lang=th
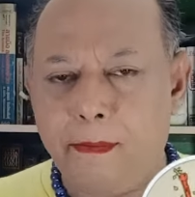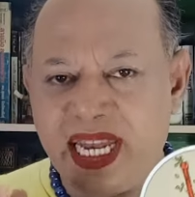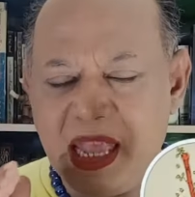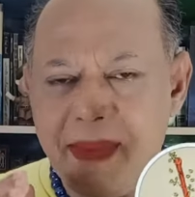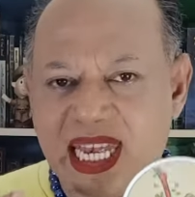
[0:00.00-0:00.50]
ป
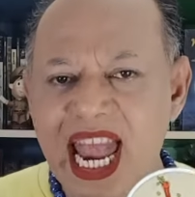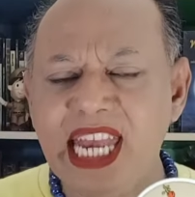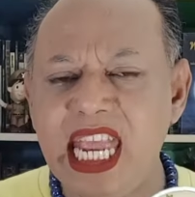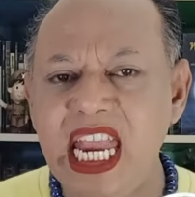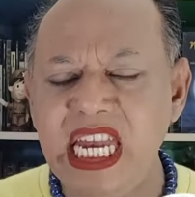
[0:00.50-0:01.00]
ฏิบัติหน้า
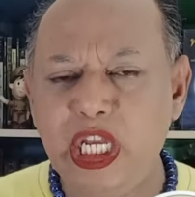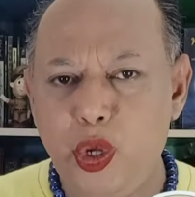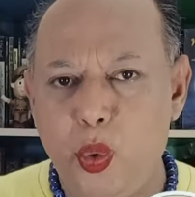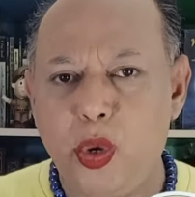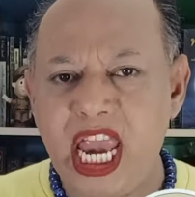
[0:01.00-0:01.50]
ที่อ
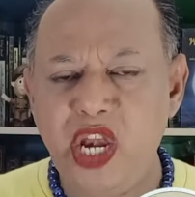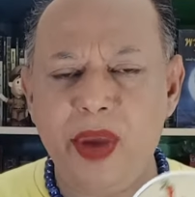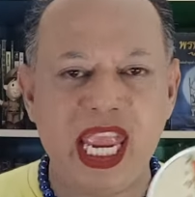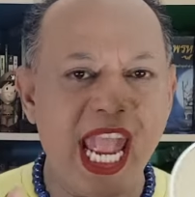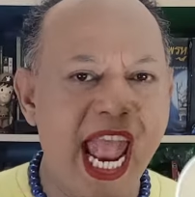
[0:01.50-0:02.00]
ยู่ในห
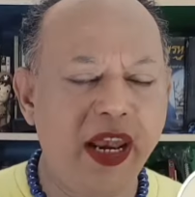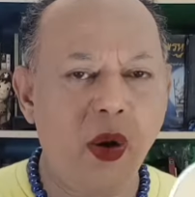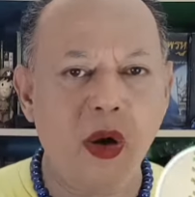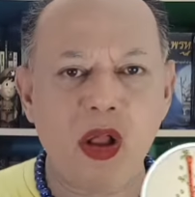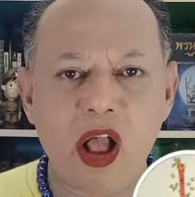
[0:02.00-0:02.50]
น่วยงาน
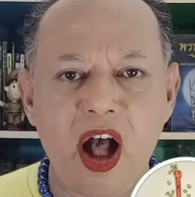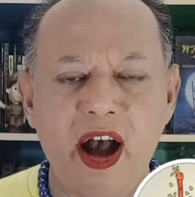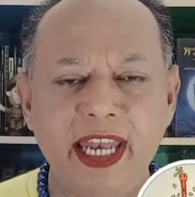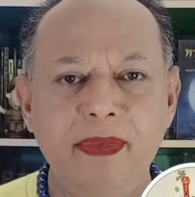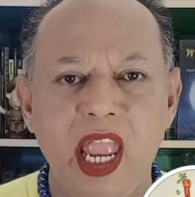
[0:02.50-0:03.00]
องค์กร